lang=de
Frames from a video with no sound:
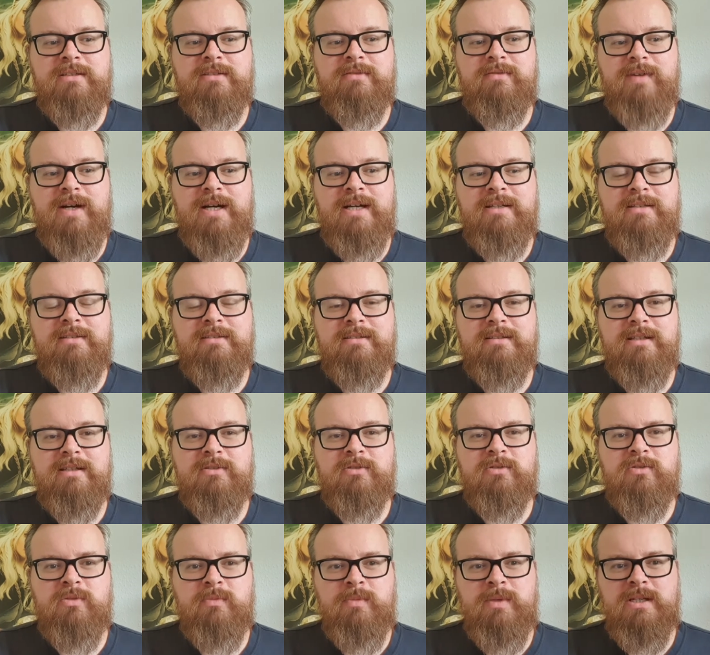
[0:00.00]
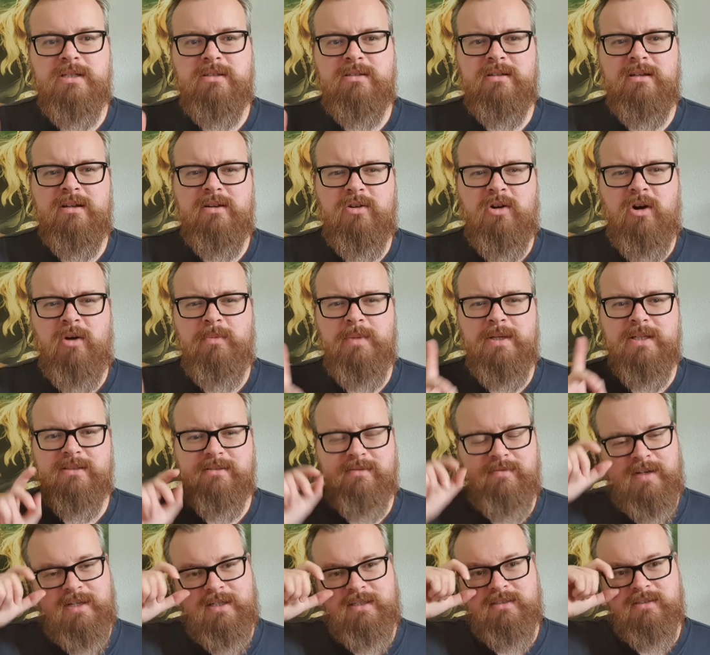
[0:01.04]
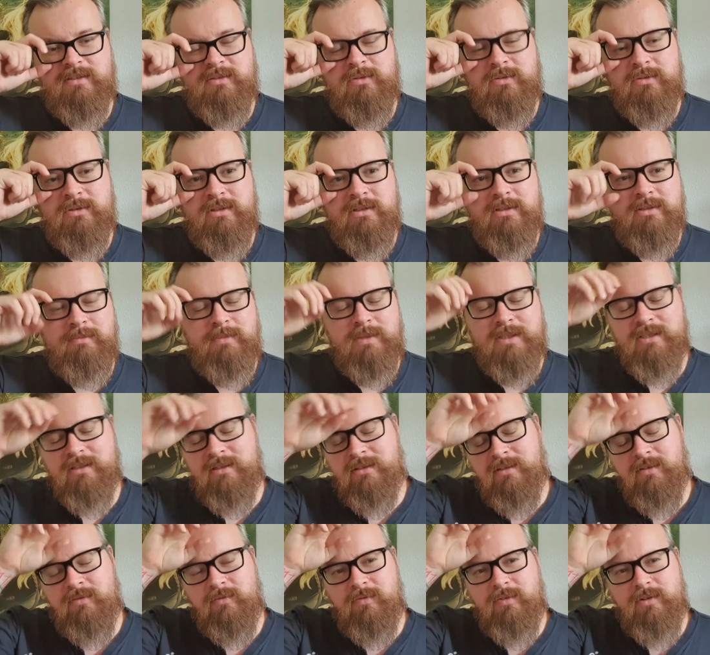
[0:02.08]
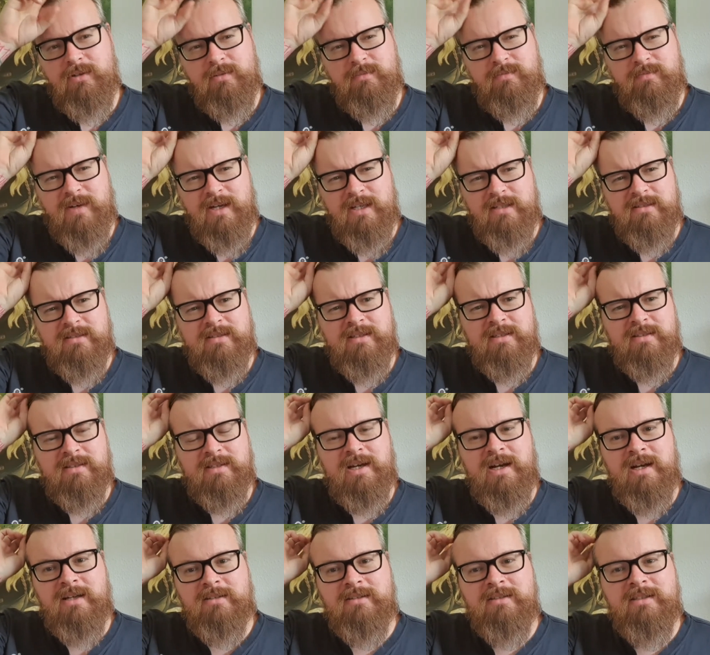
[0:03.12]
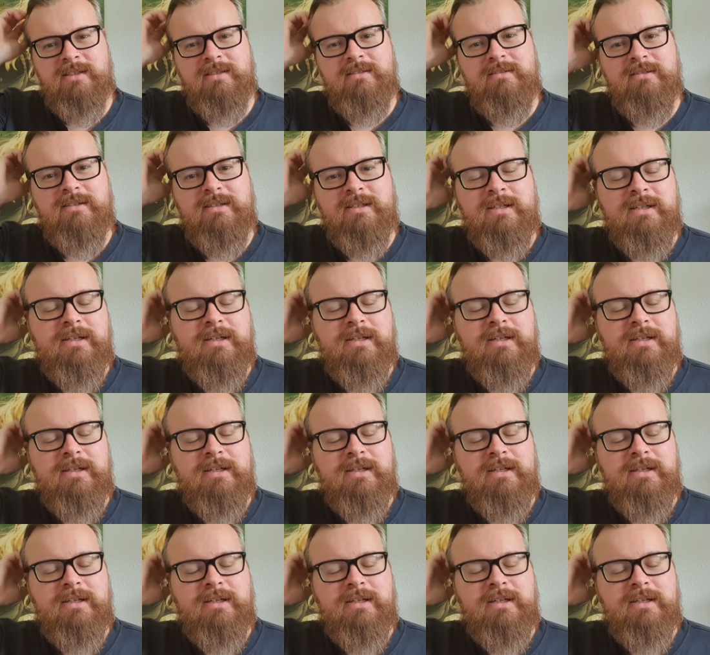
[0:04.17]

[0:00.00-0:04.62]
ich weiß, also zumindest in den Comics war es so, in, mit, in den Filmen weiß ich jetzt gerade nicht.